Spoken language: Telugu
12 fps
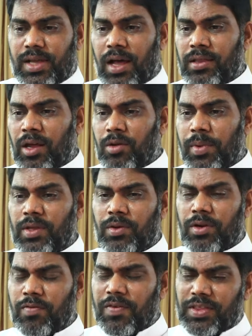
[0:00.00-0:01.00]
సాతానికి మధ్య
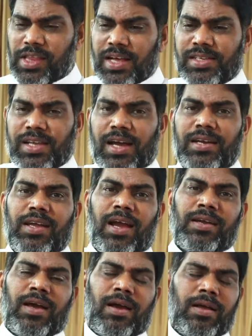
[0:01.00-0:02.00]
ఉన్నటువంటి వ్యత్యాసాన్ని
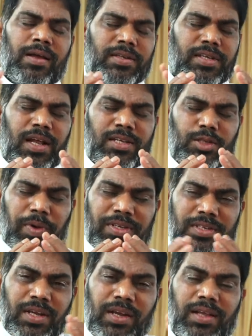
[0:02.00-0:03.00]
ఆయన చాలా
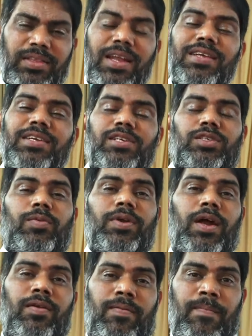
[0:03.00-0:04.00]
స్పష్టంగా తెలియజేస్తూ
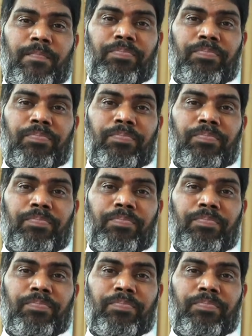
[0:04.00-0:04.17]
ఉన్నాడు